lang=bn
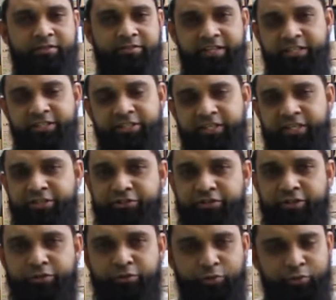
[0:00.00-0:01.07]
টেন
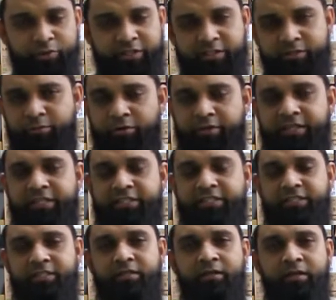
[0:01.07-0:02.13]
জেনারেশনের নতুন একটি মডেল
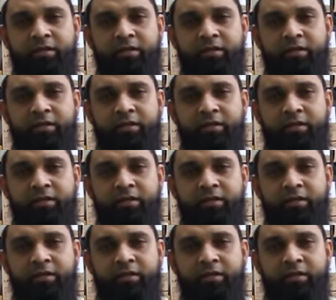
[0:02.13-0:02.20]
এসেছে